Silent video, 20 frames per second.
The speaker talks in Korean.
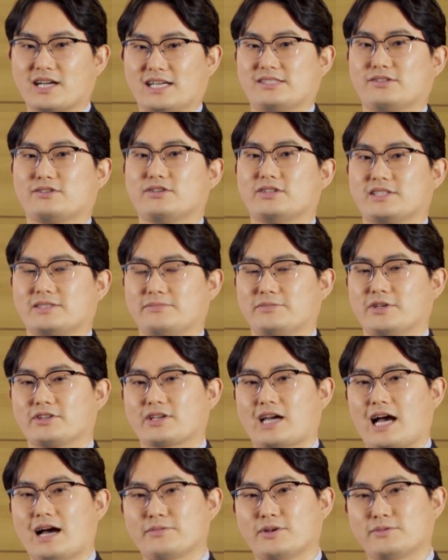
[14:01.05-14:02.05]
가지고 있으면
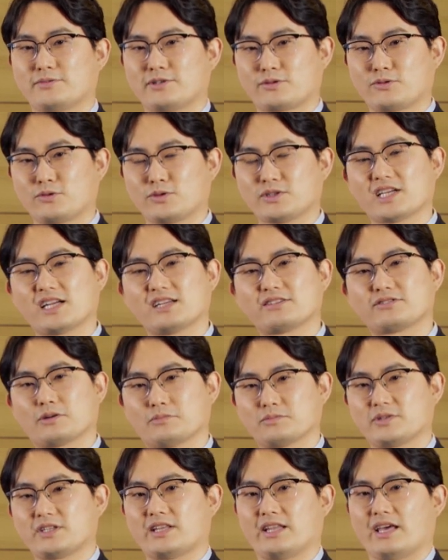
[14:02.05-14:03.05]
감염을 통제할 수
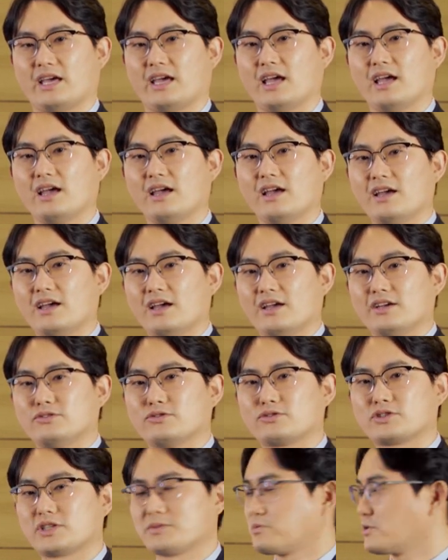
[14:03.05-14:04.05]
없는데
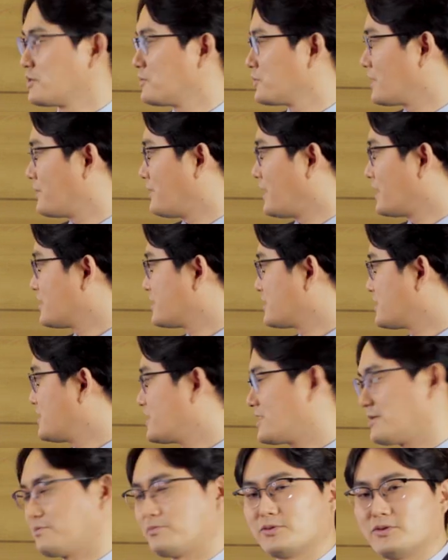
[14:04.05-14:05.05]
60%보다 많은
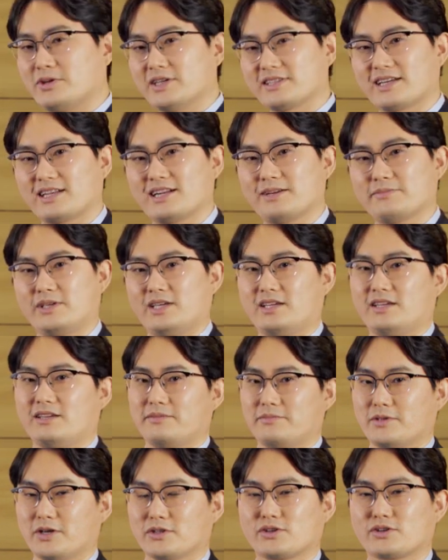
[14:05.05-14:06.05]
70%의
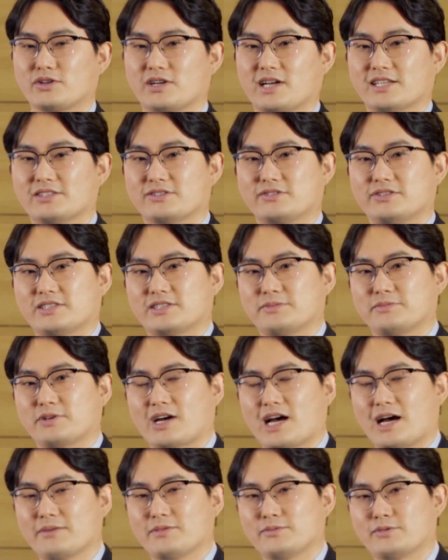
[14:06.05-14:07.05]
사람이 면역을 가지고 있으면
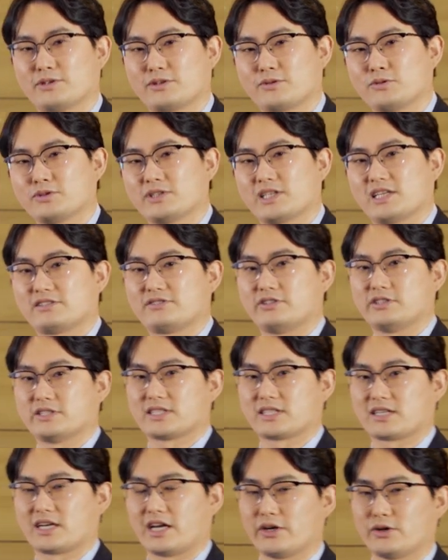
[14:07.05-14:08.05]
감염을 통제할 수
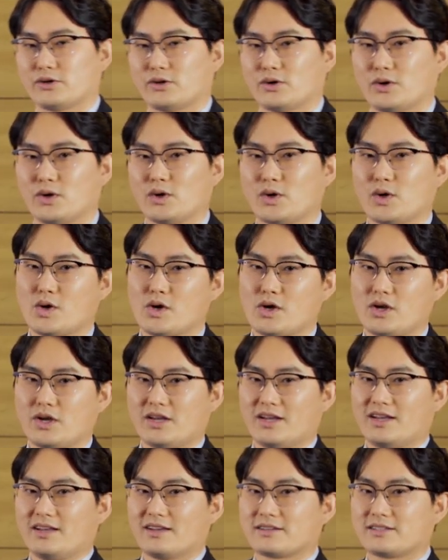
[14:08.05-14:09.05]
있을까요?
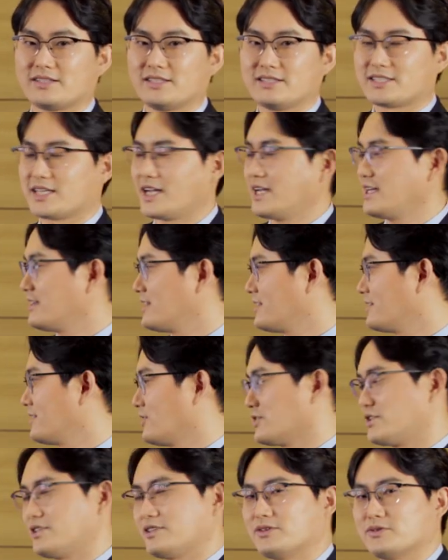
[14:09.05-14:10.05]
그 차이는
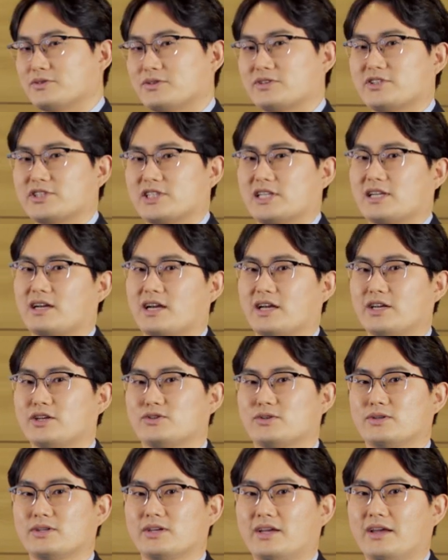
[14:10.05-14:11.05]
어디서 오는
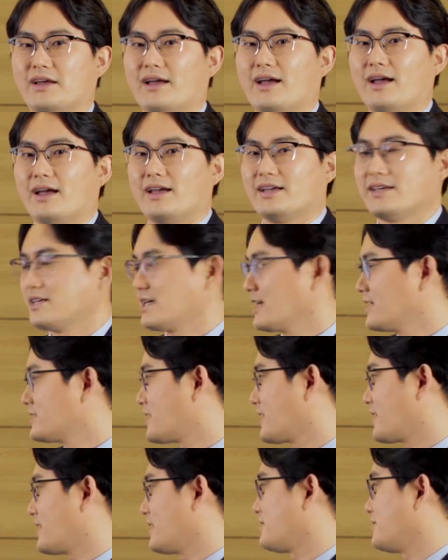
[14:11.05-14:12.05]
것일까요? 이게
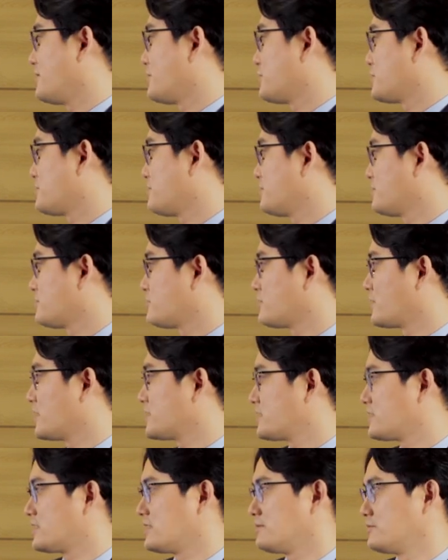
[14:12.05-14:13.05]
제가 드리고 싶은 두
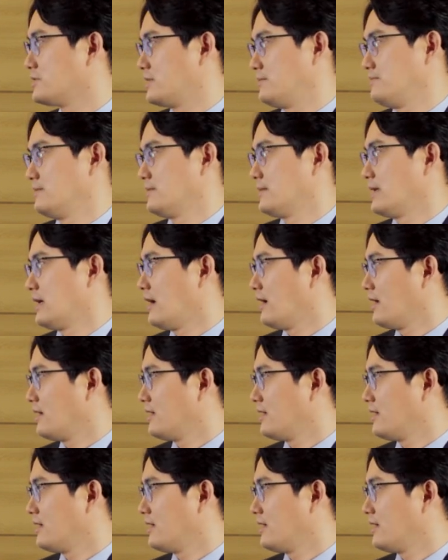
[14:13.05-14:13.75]
가지 질문입니다.